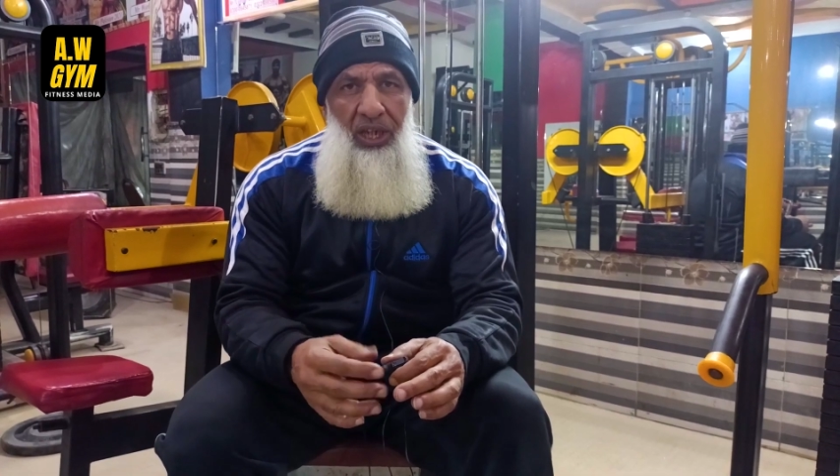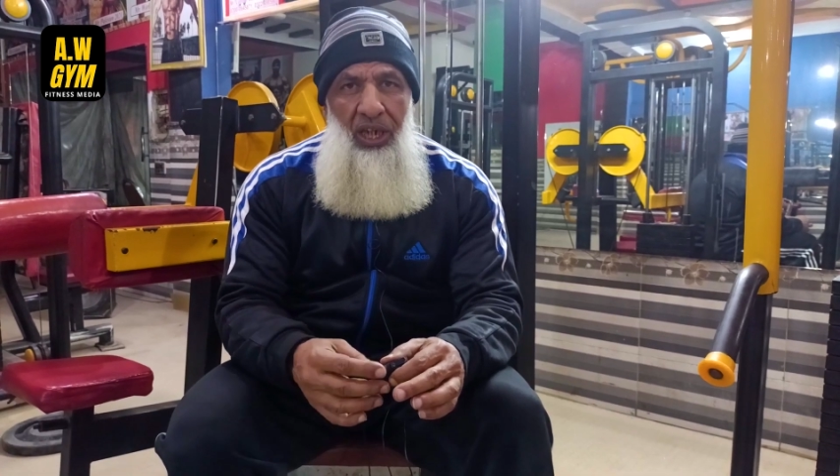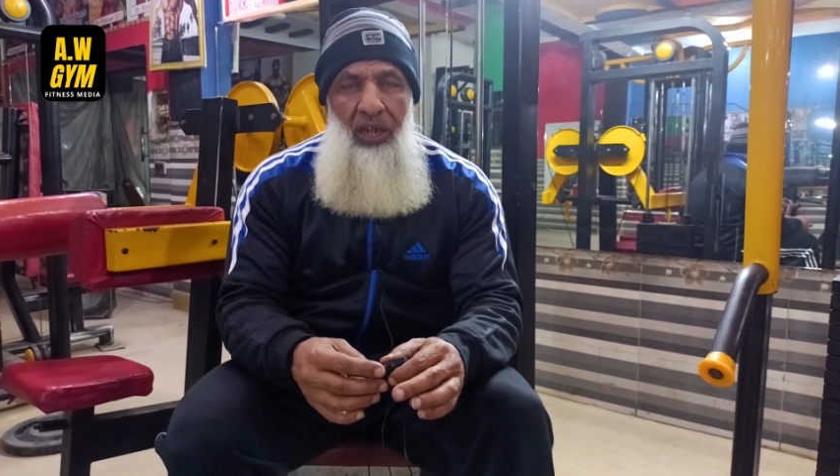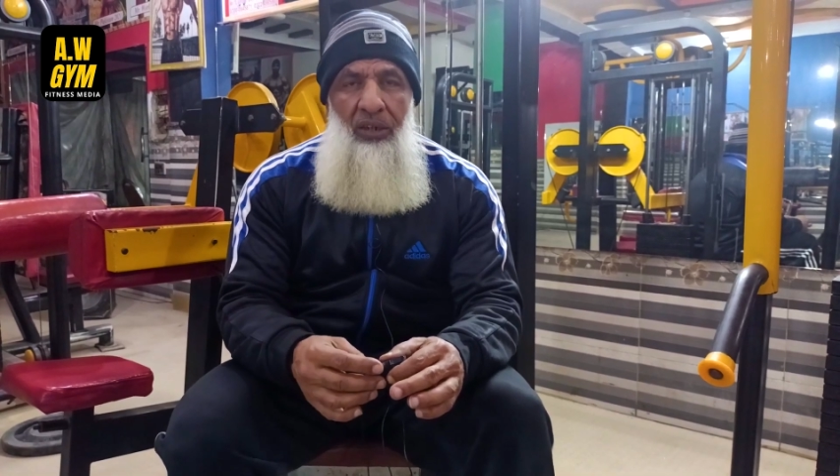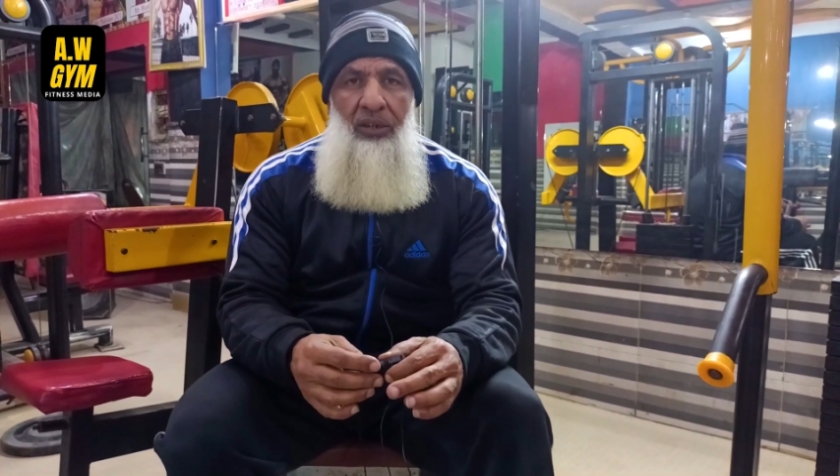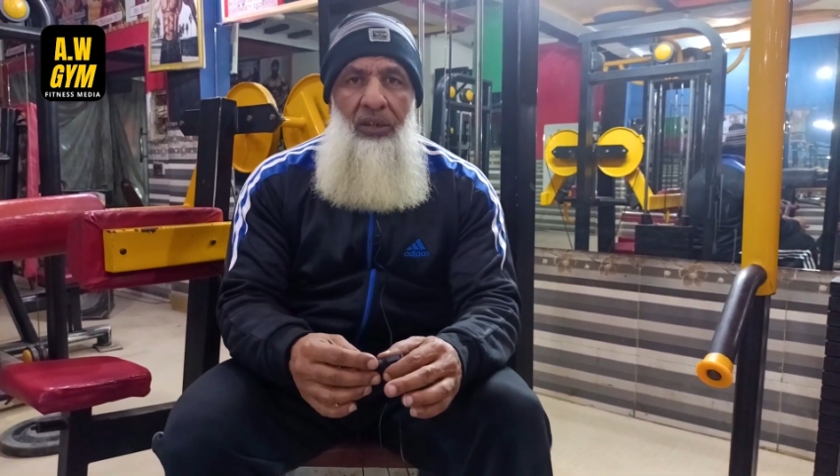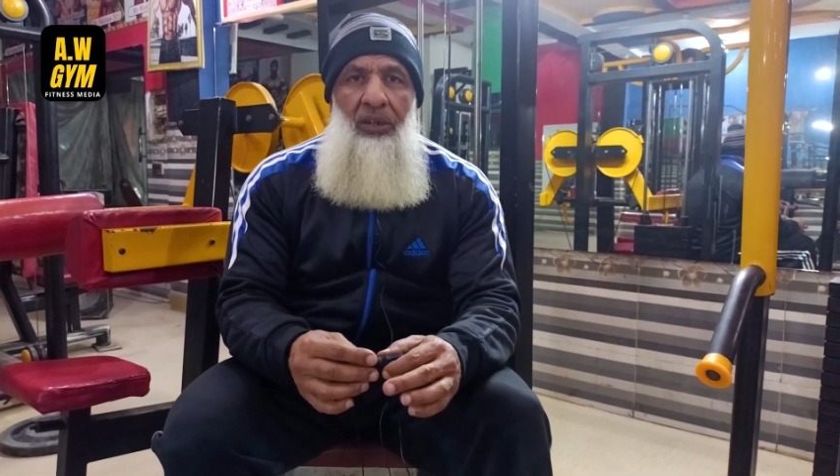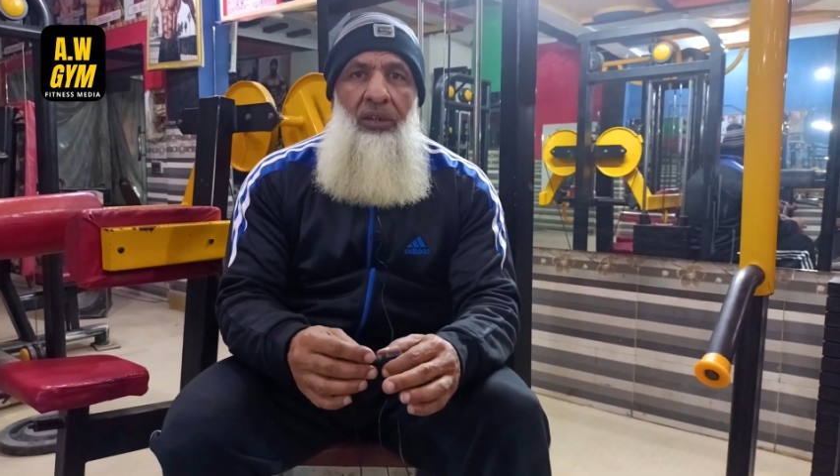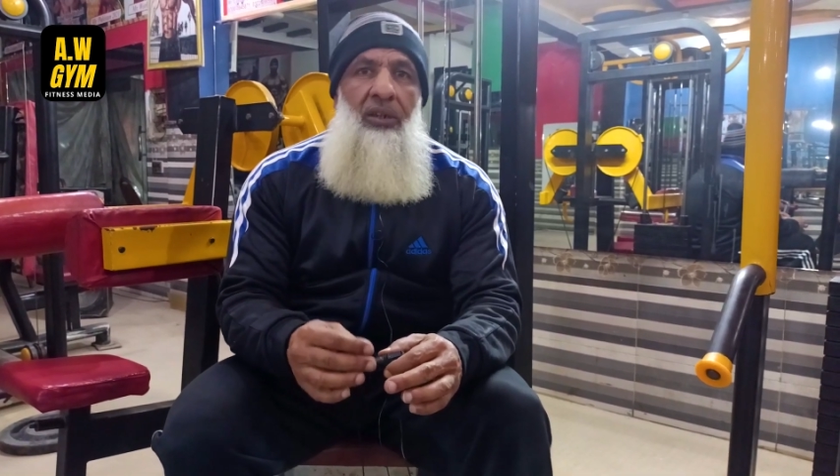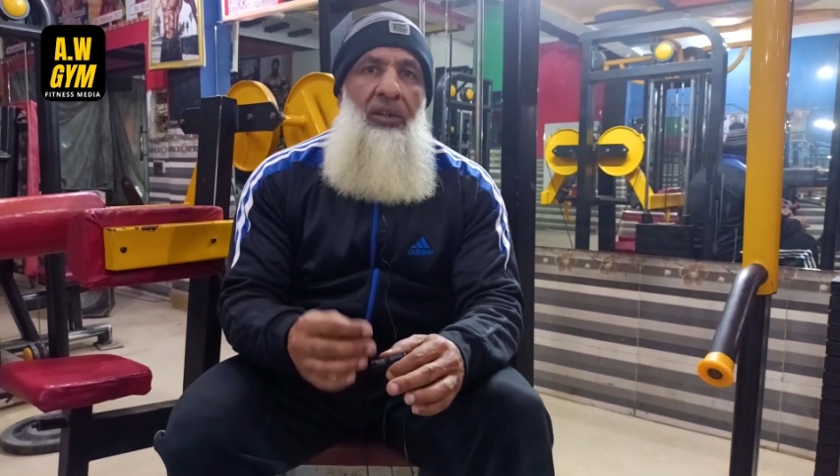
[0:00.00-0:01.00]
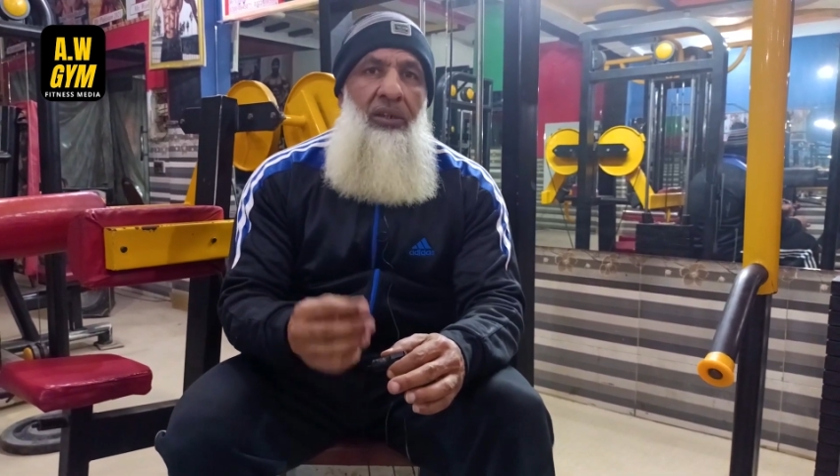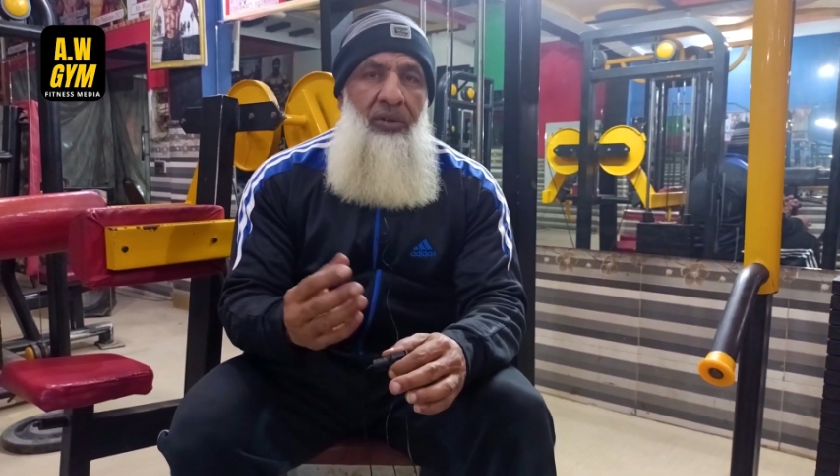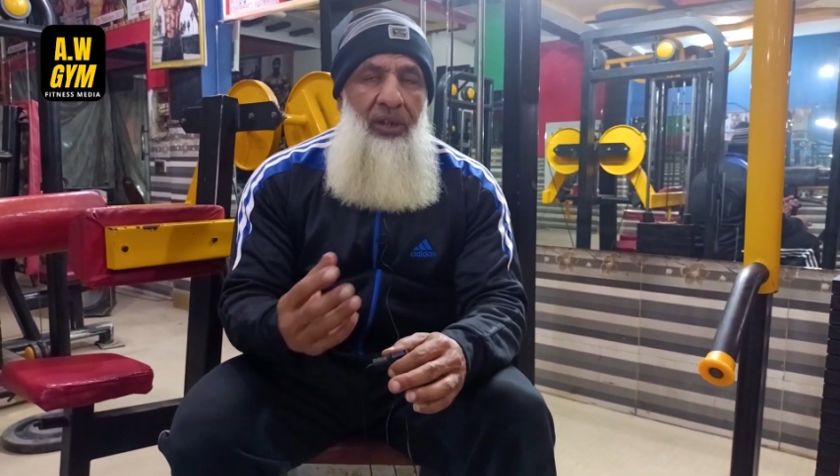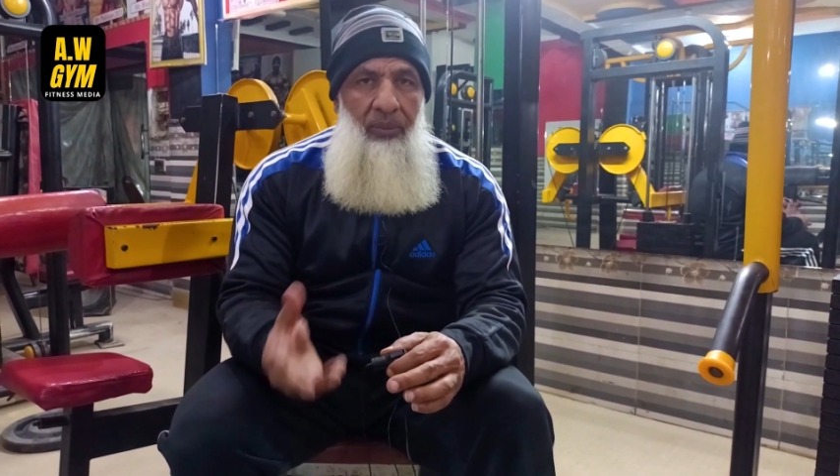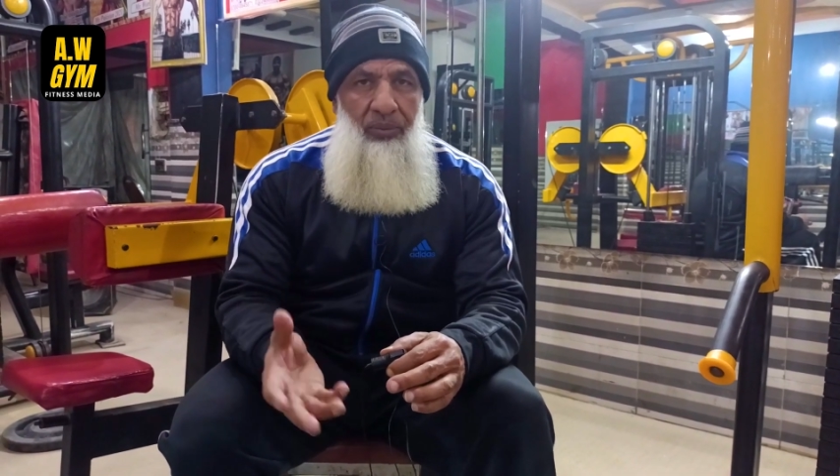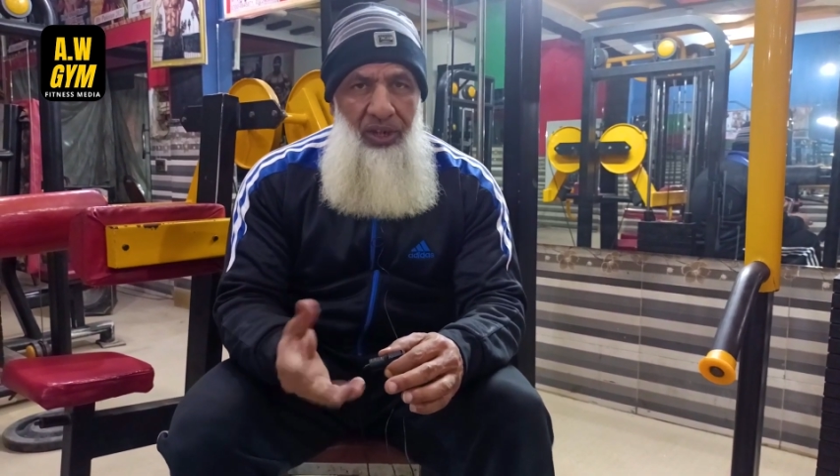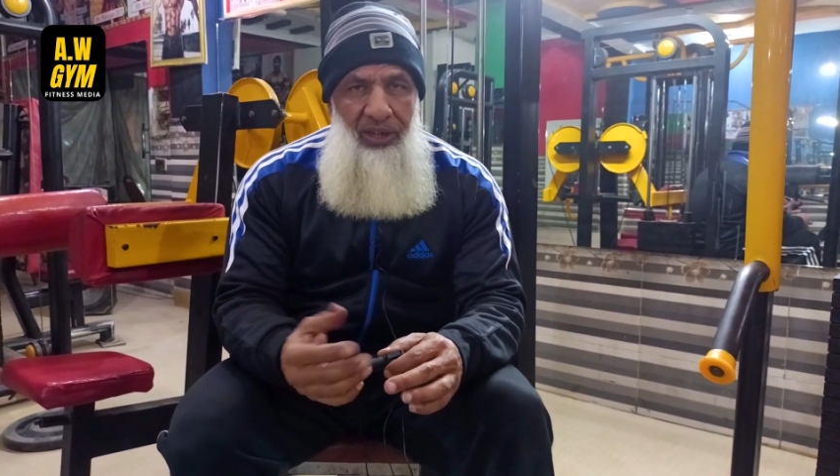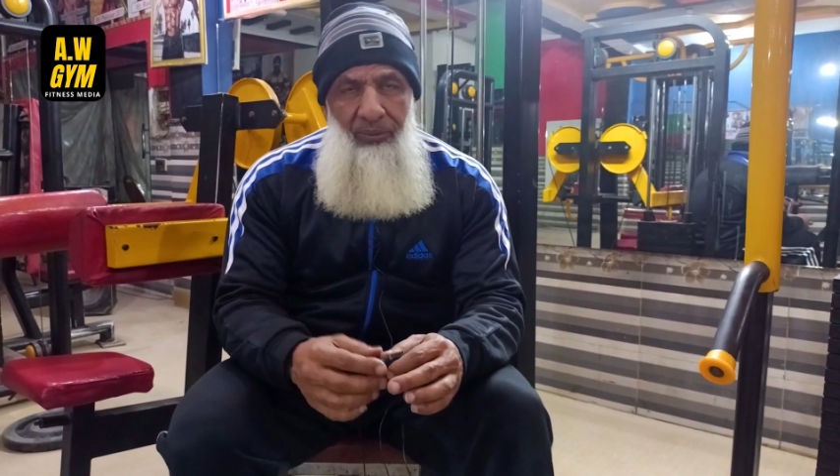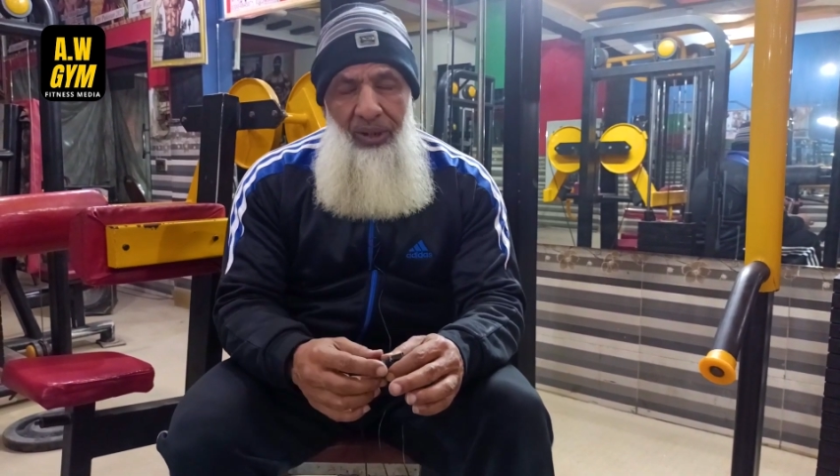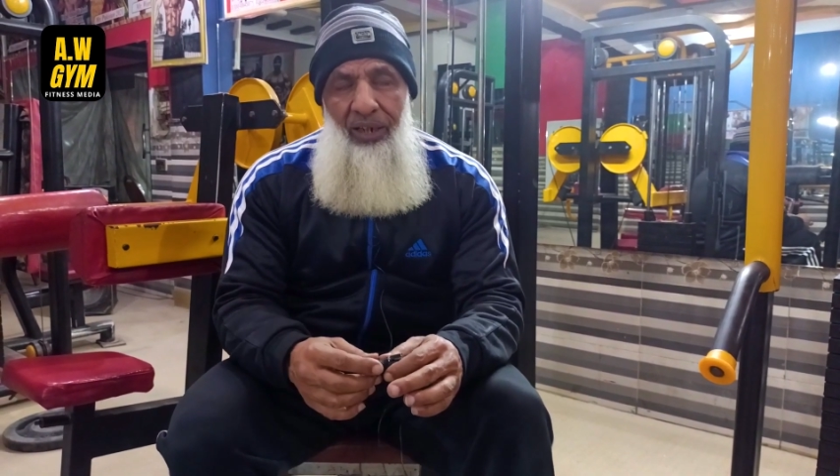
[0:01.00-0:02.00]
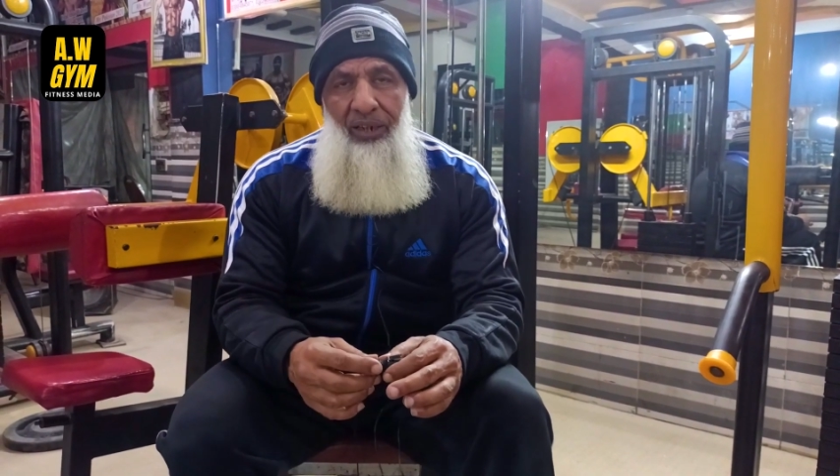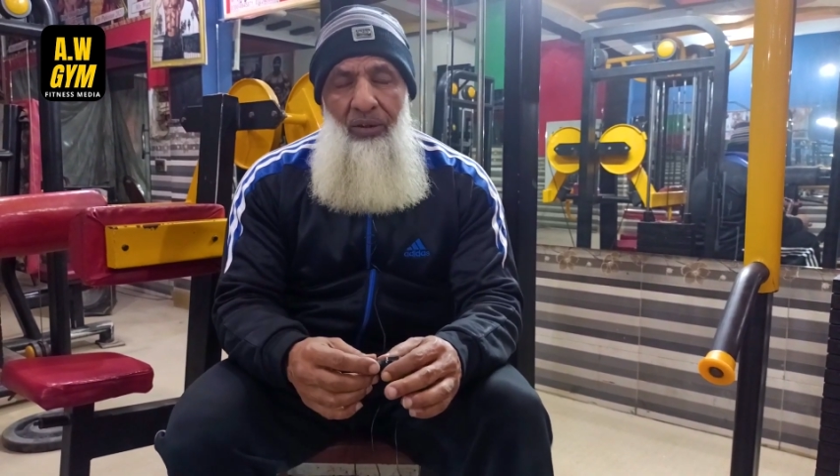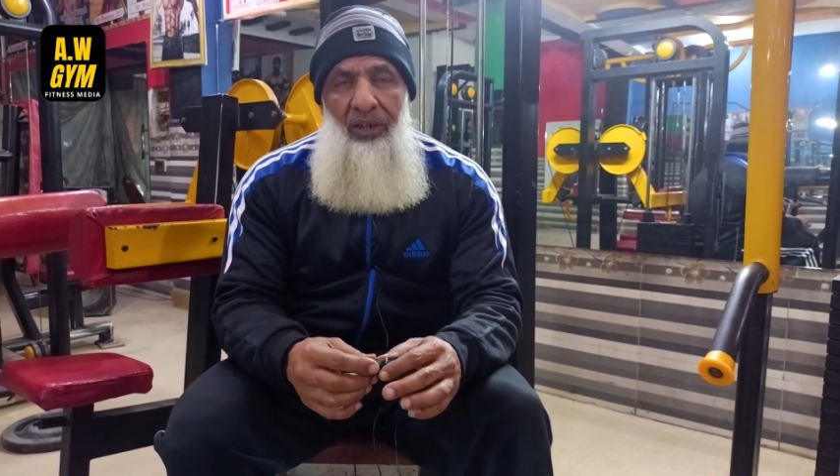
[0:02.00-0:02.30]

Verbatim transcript: है चिकन भी लगाना